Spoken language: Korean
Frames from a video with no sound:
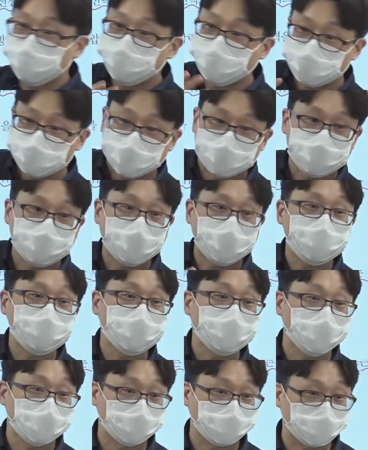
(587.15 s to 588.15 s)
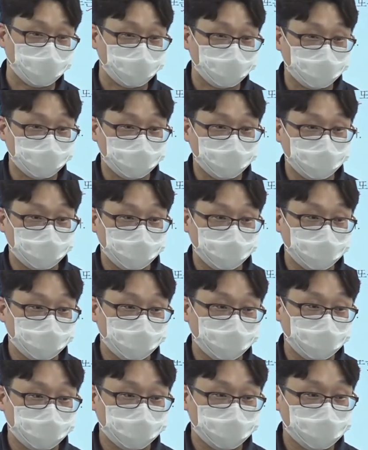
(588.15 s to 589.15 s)
막 잠그고 할 수 있다고요.
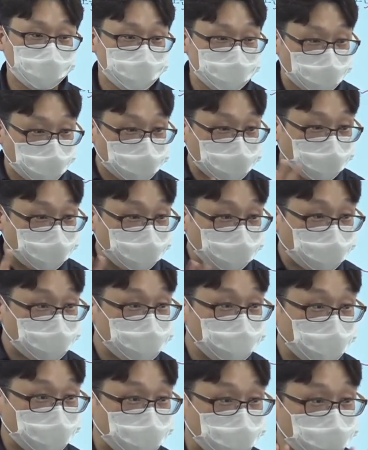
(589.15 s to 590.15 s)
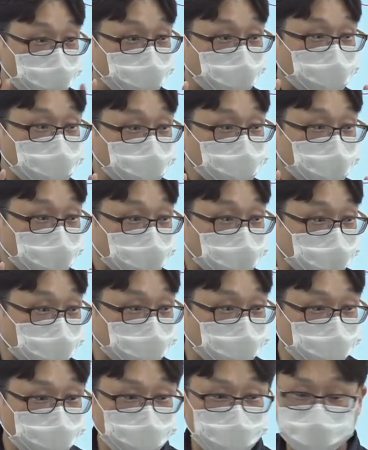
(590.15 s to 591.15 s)
순서가 상관없습니다. 준비 과정
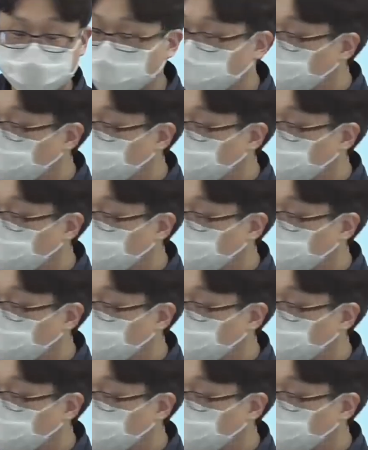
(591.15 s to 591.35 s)
자체는.